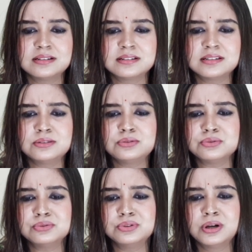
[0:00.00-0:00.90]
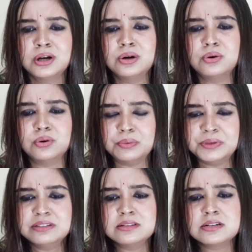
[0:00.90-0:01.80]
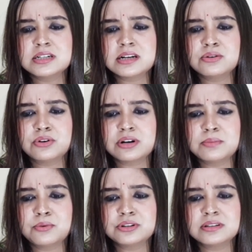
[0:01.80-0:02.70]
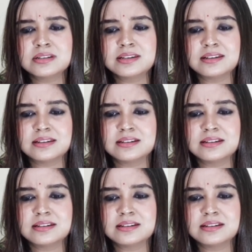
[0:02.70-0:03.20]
কিন্তু অমিত রিটায়ার করার পর থেকে